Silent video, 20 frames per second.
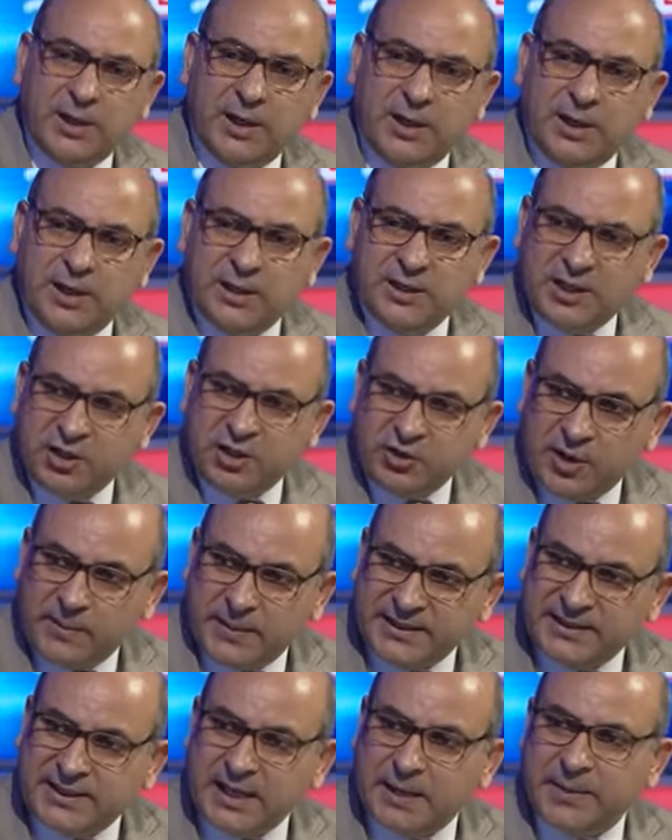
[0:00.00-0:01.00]

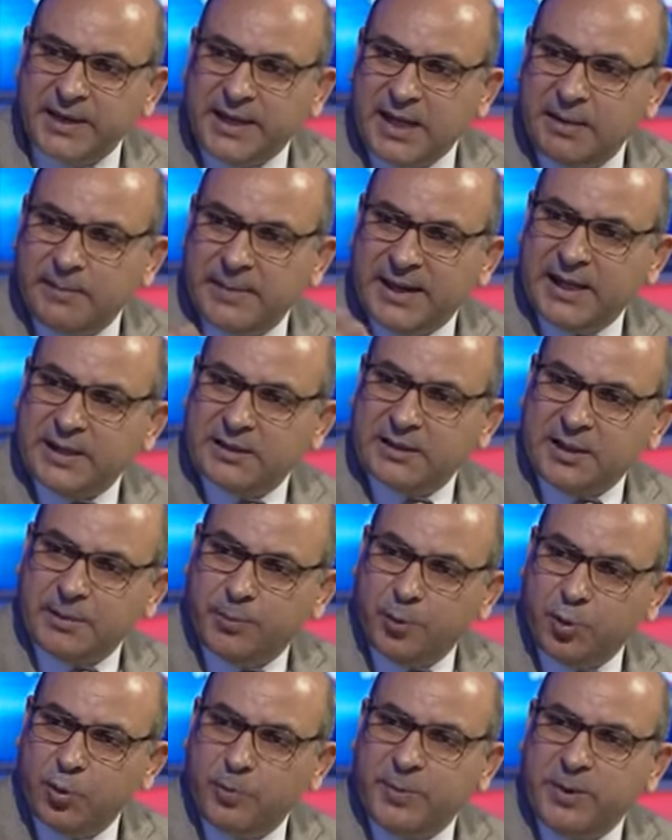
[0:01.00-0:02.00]
التجربة السابقة مع
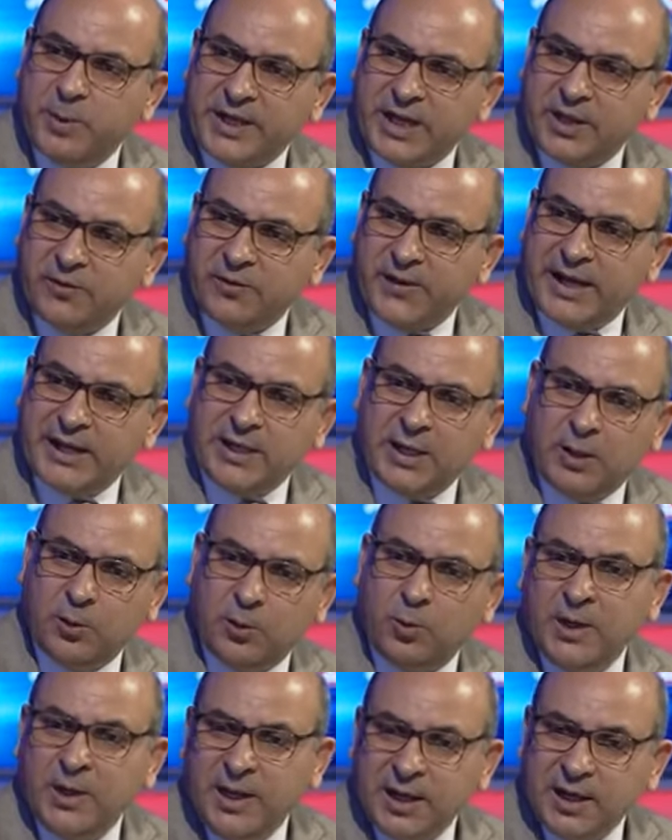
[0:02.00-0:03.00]
الطبوبي وكيف
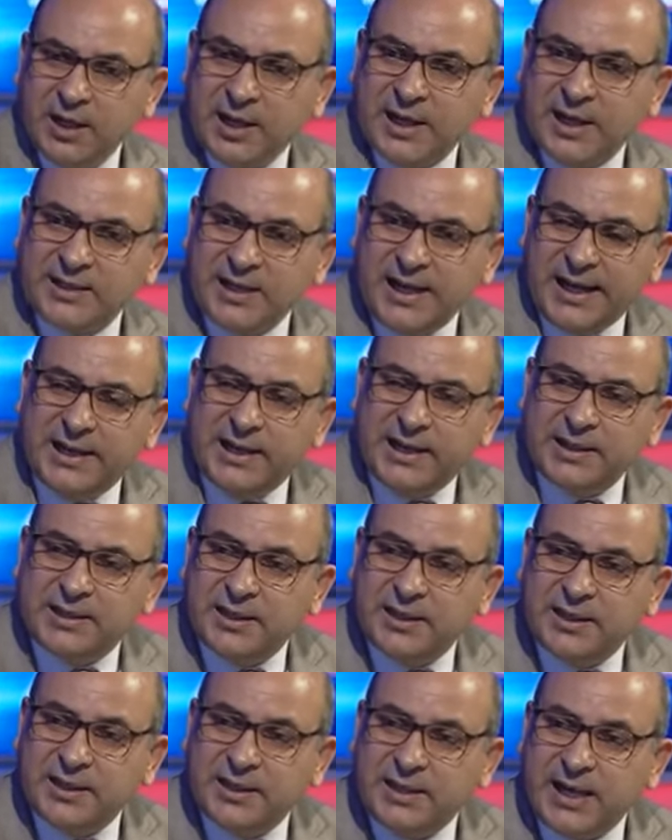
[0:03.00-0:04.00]
أنه القطيعة
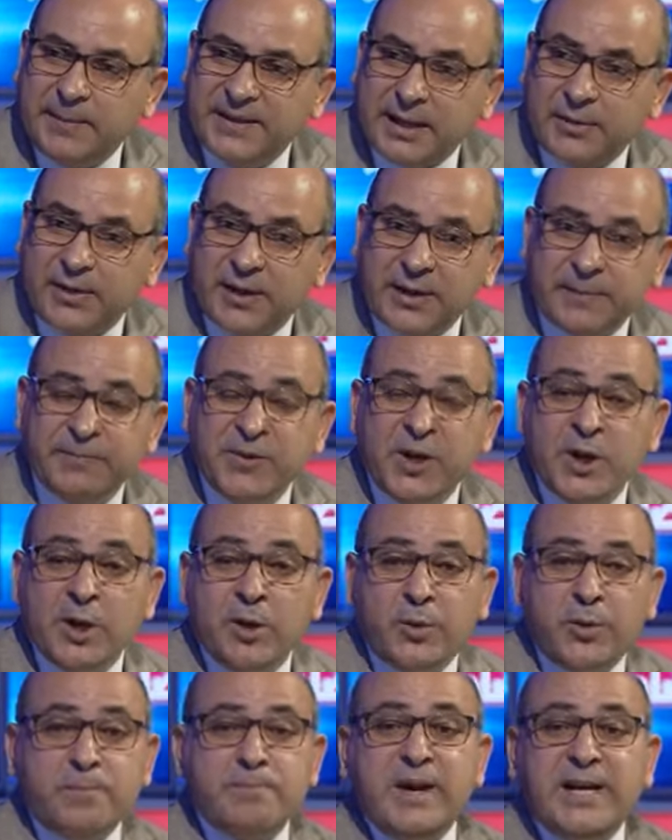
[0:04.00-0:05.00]
التي دامت أكثر
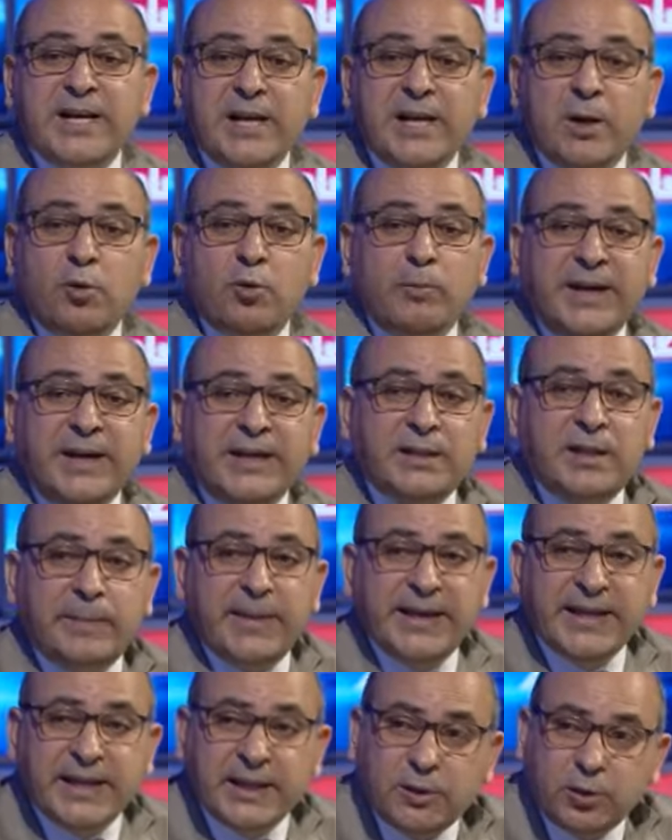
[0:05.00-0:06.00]
ثم اليوم
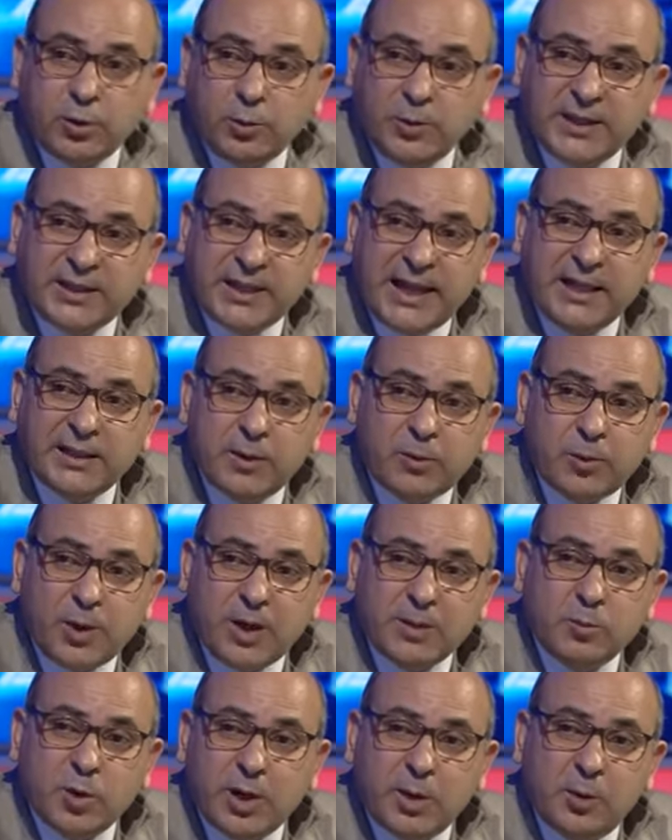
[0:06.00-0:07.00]
عندما يدعو
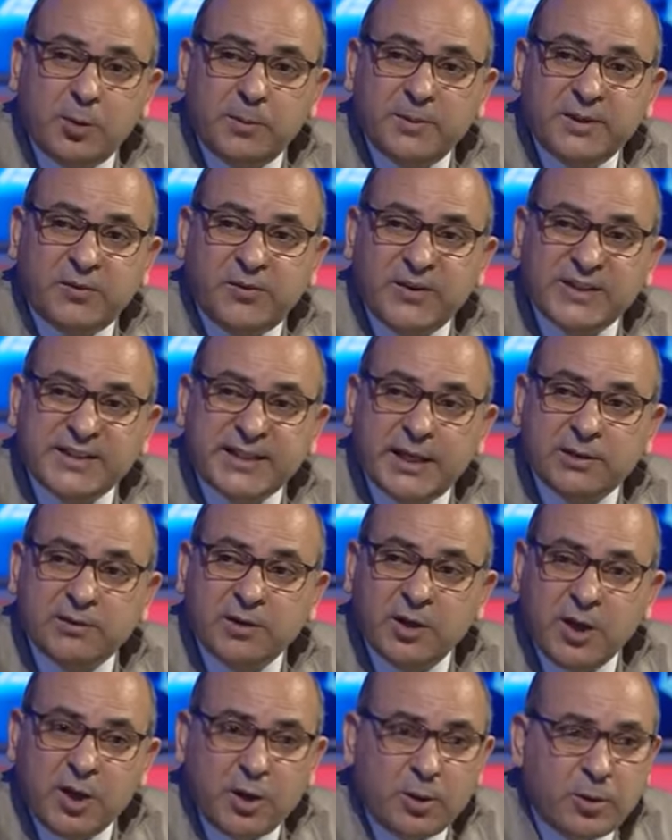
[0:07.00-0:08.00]
يتحدث عن مقاومة
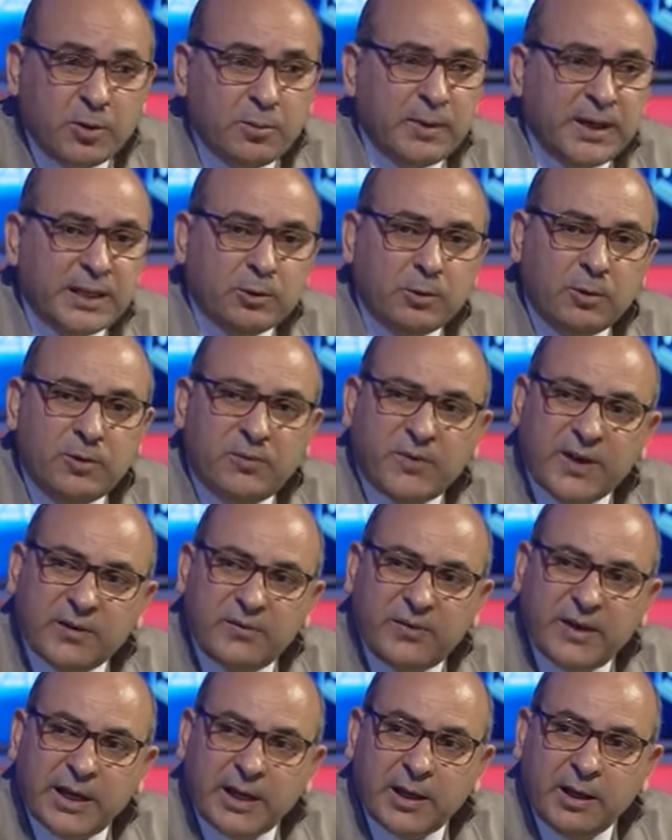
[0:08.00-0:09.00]
الفساد ثم يدعو
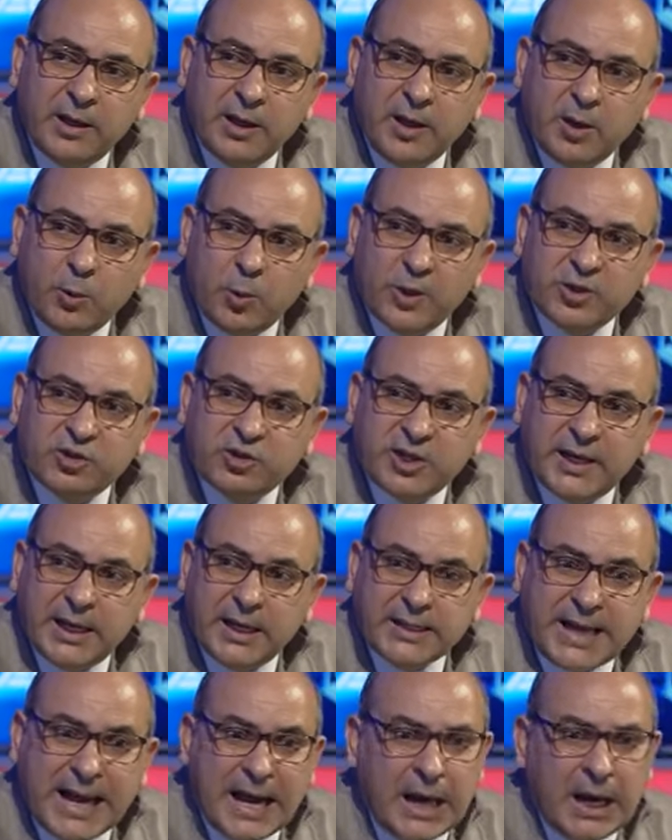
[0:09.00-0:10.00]
الفخفاخ
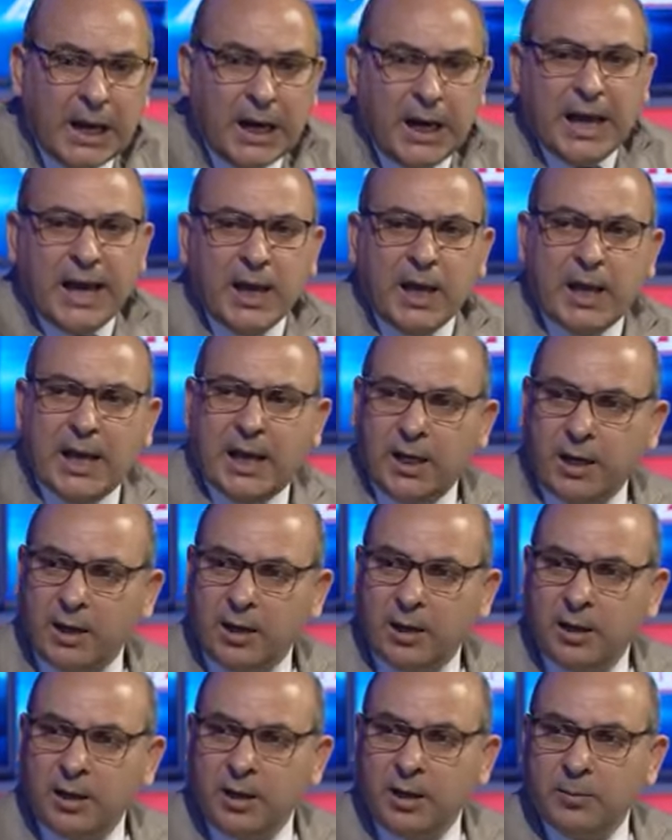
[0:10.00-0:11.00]
والشاهد على
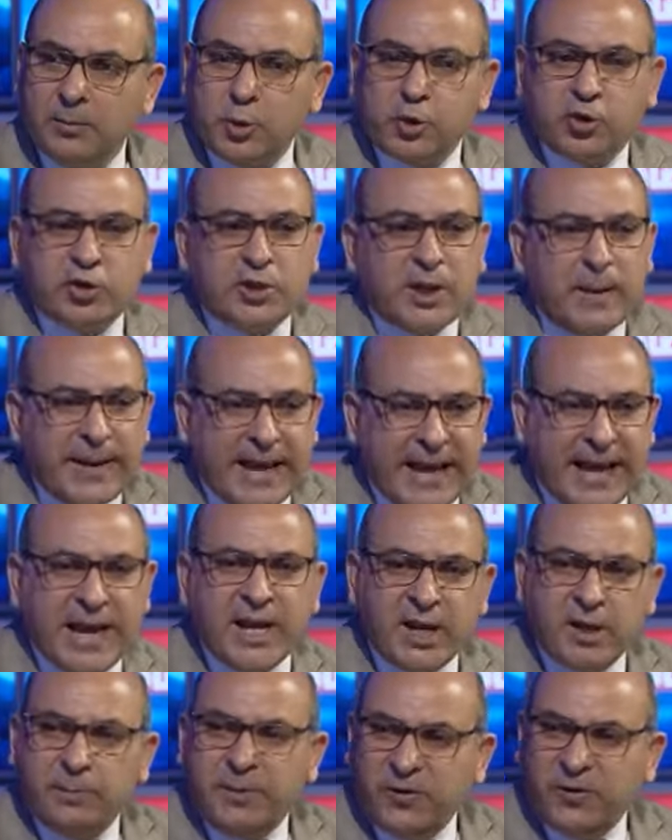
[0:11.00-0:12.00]
الأقل
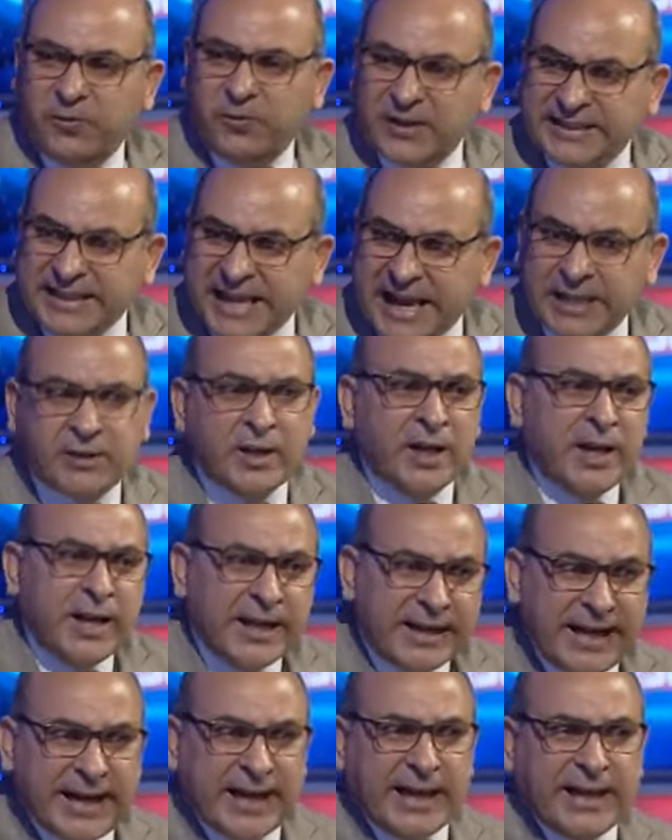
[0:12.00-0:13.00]
مشتبهين بالفساد
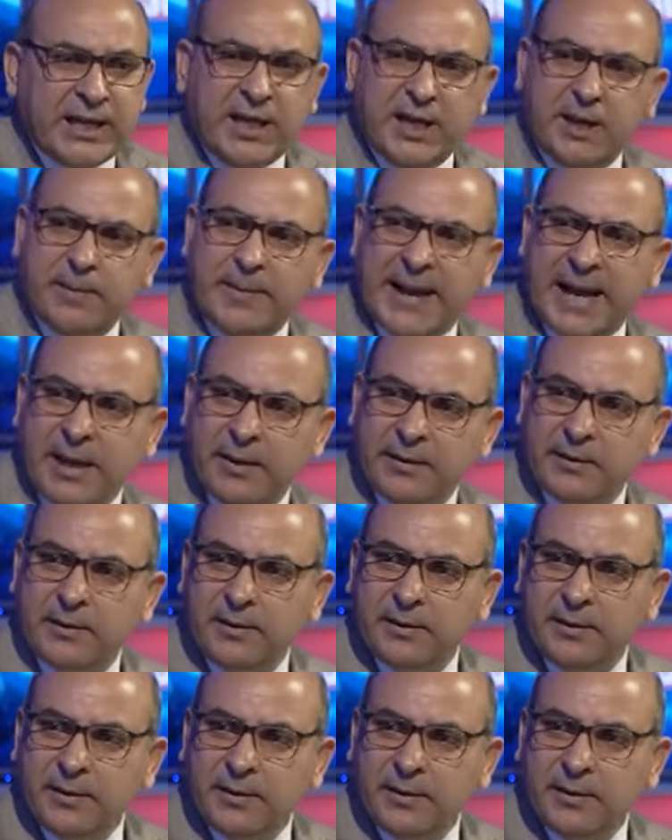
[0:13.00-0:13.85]
كغيرهما